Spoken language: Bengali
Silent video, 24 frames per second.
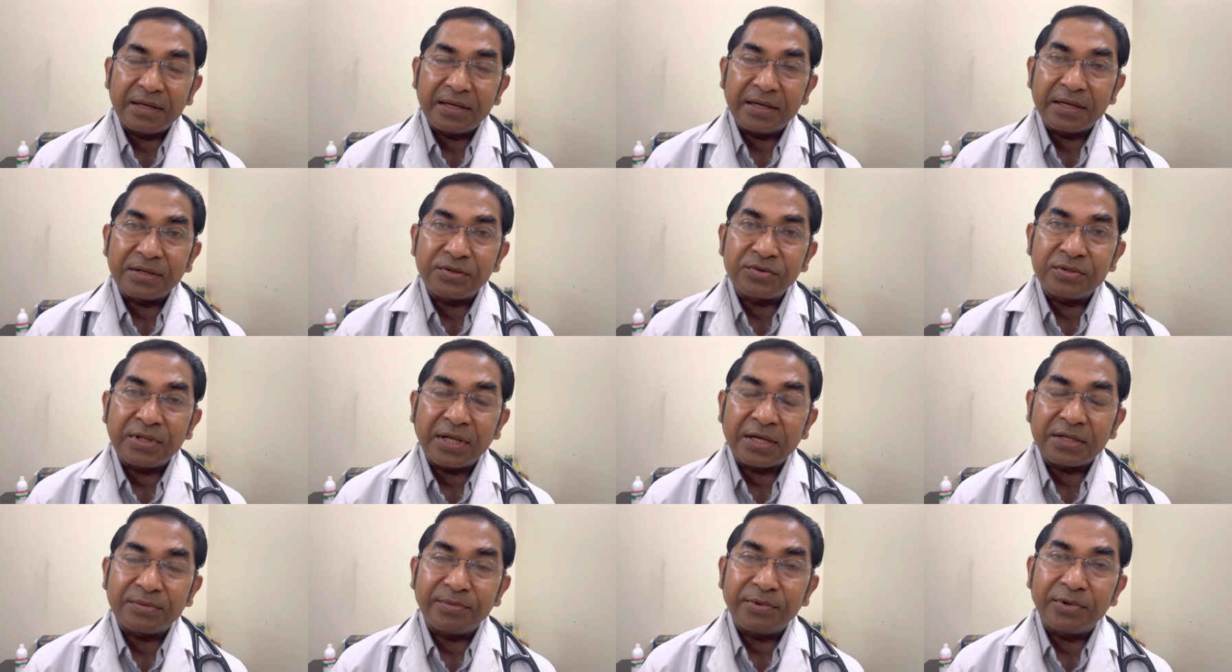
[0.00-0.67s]
একটু
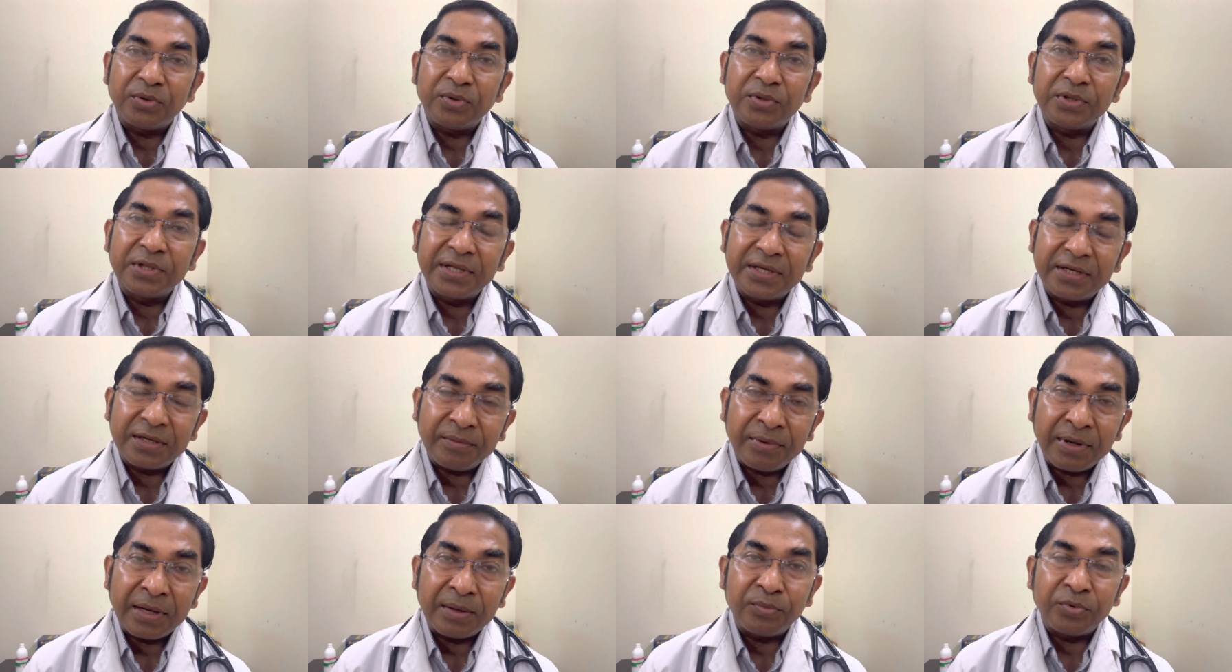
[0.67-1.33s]
দেখা যাবে হলদেটে
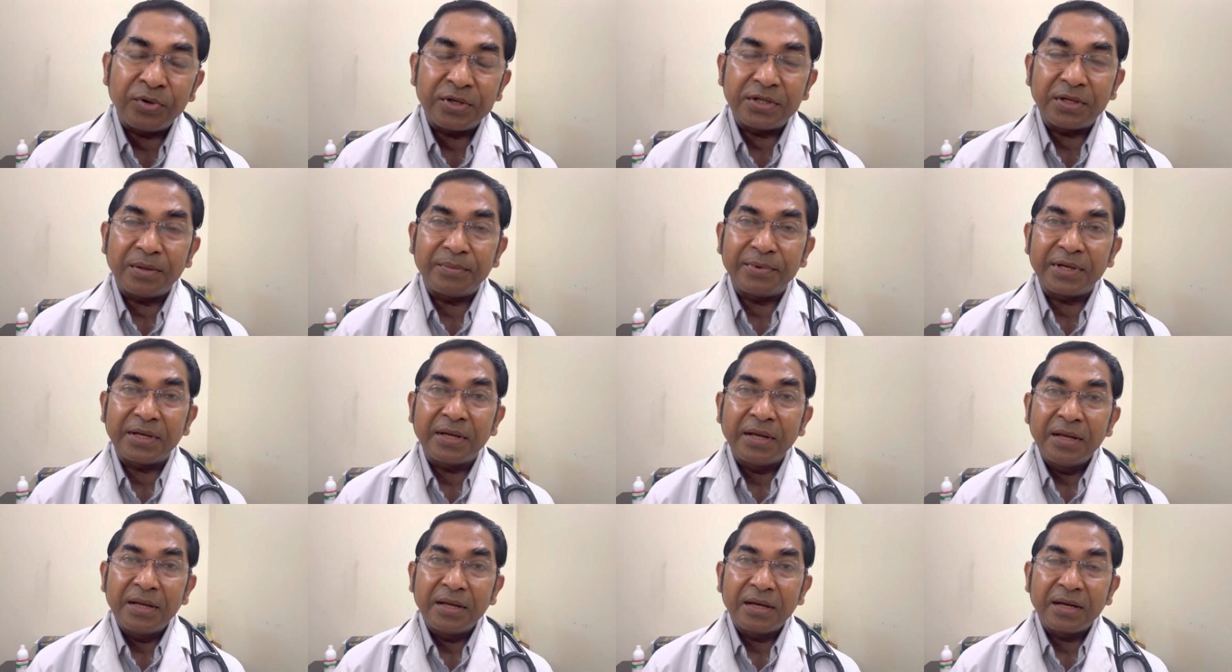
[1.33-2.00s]
ভাব হয়ে যাবে
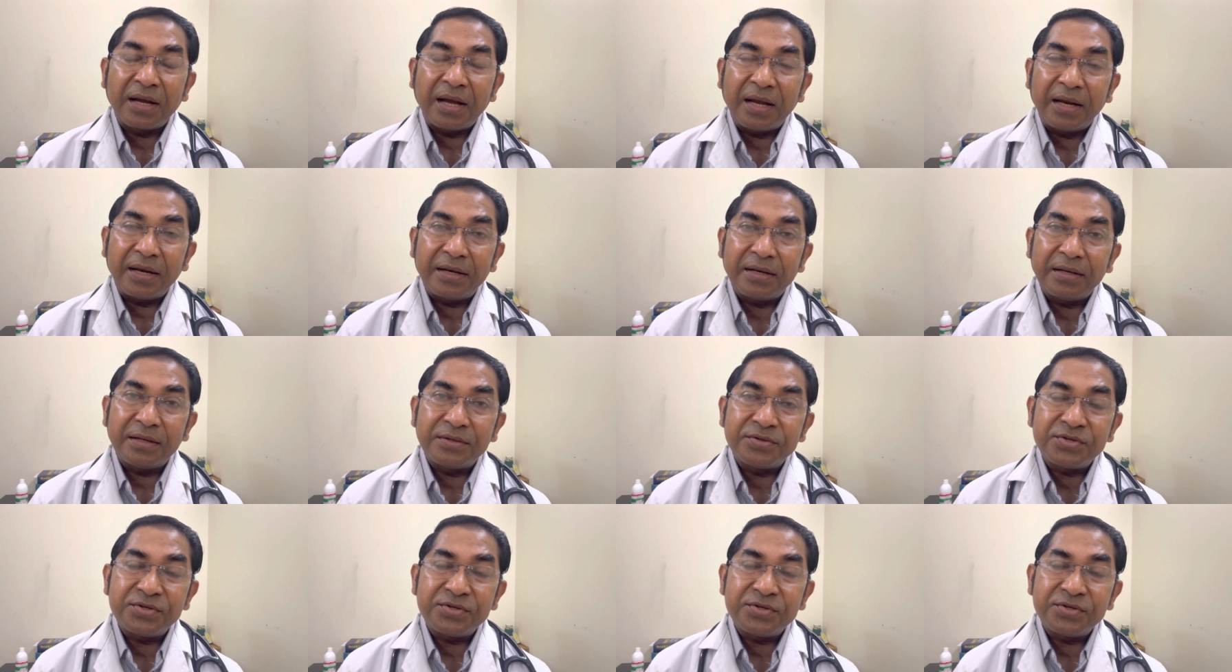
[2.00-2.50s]
গায়ের